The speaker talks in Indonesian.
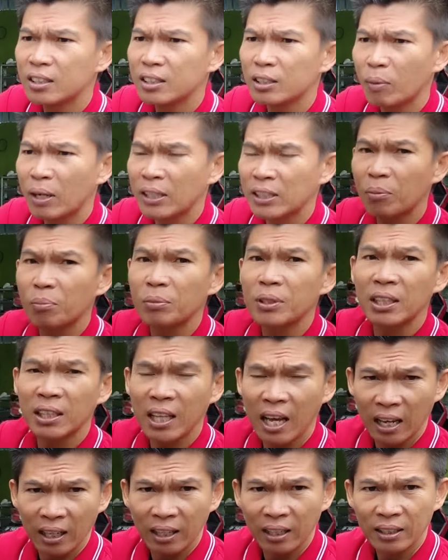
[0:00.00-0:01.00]
semacam
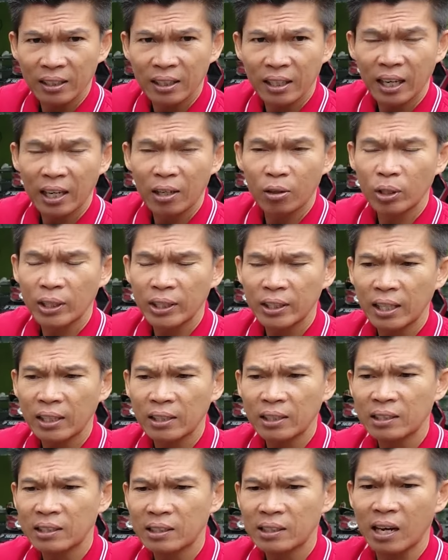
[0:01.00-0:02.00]
setang ya kalau
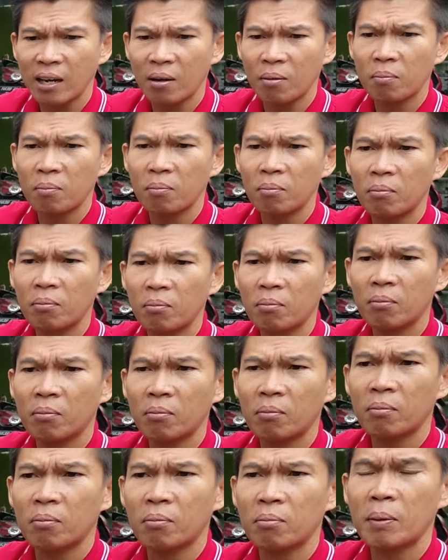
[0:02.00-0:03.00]
kita tidak
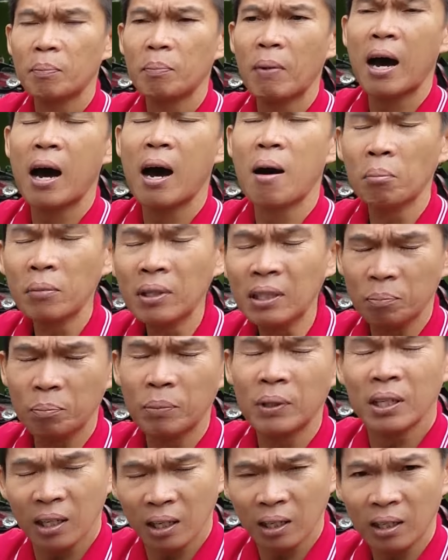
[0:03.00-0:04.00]
mm, memahami
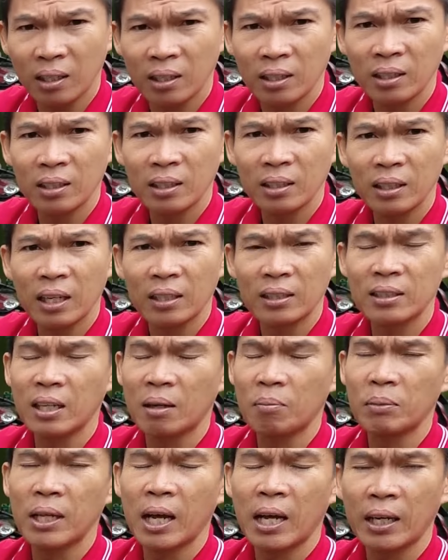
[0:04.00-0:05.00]
benar ya
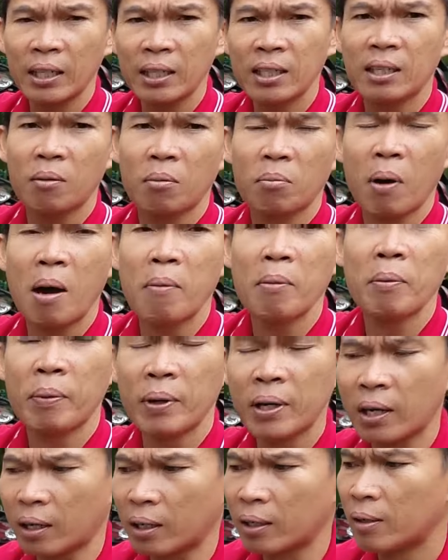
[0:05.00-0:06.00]
tidak meyakini dan memahami
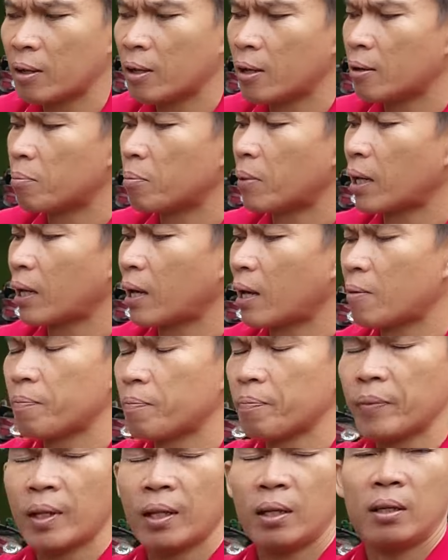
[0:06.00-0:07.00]
benar maka
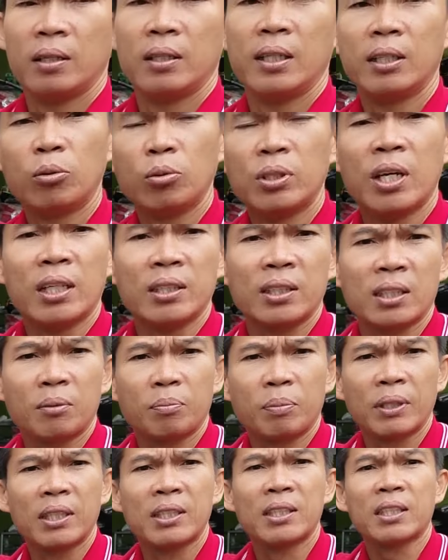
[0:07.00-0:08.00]
itu
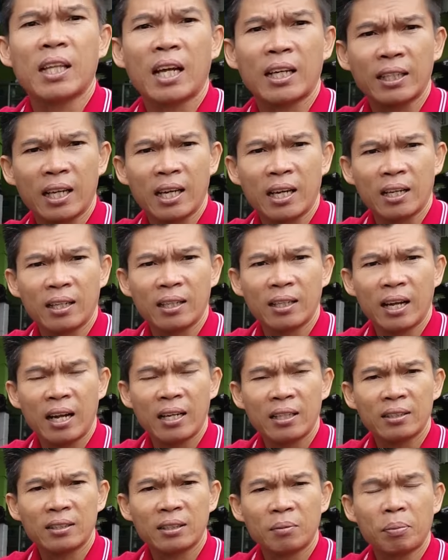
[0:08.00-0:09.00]
dirasa seperti setangnya
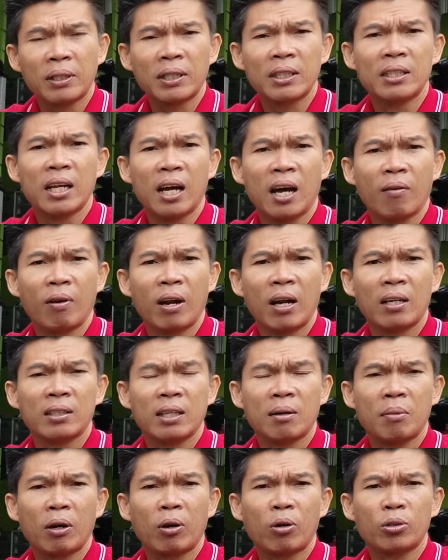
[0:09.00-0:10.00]
seperti di
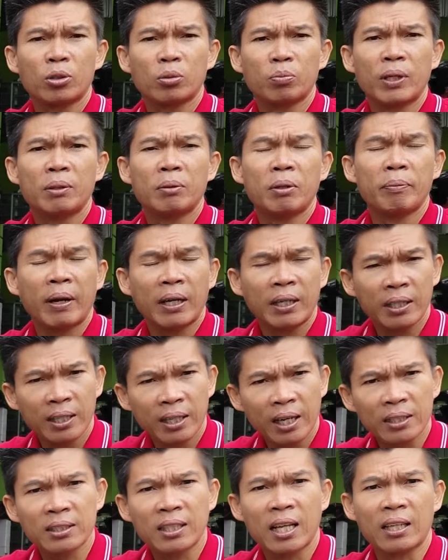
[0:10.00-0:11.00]
awal sama konsumen memang
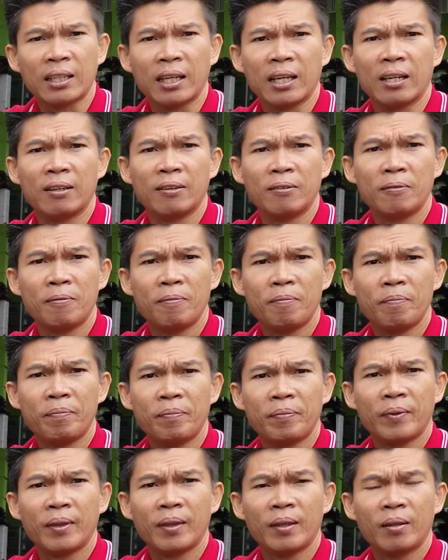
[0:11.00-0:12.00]
dikira setangnya
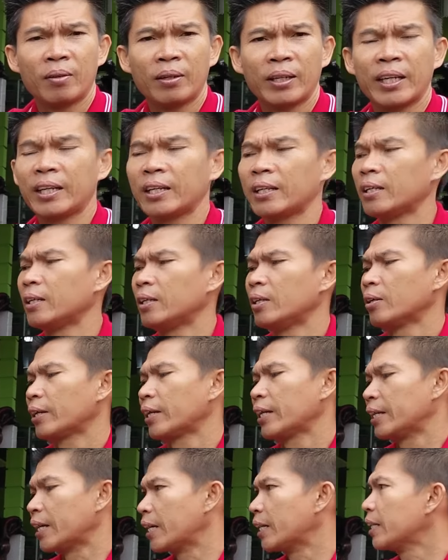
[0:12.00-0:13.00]
oke
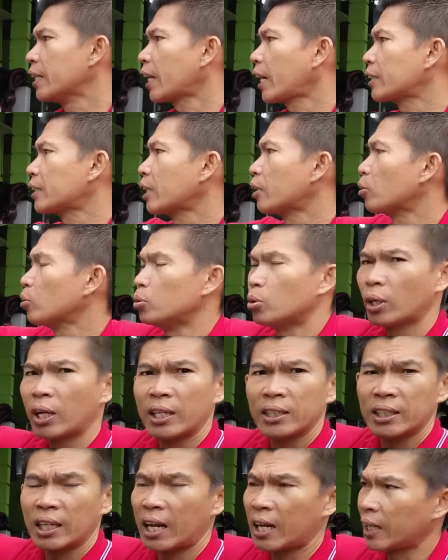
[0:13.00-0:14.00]
oke okay, nah ini akan saya
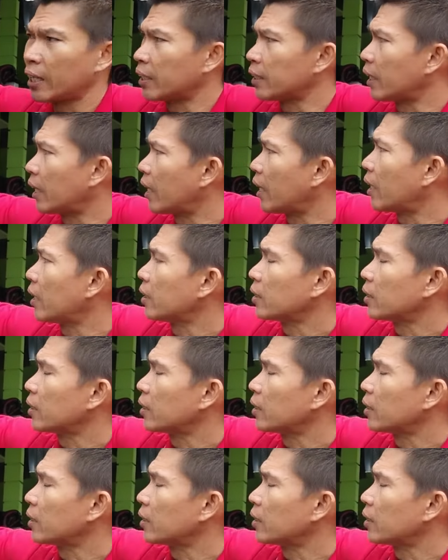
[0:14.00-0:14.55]
tunjukkan hasil akhirnya